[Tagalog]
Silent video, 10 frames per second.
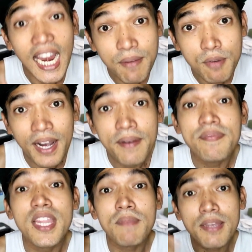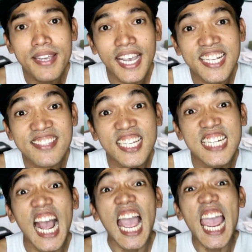Alam mo ba, namimigay din sila
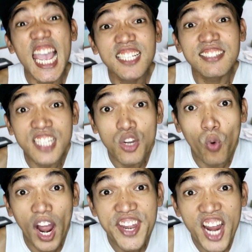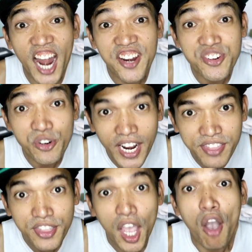ng
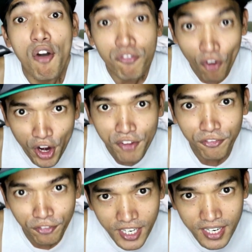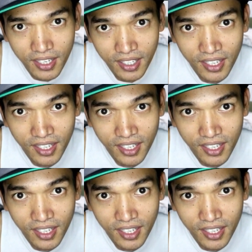XT100 for free!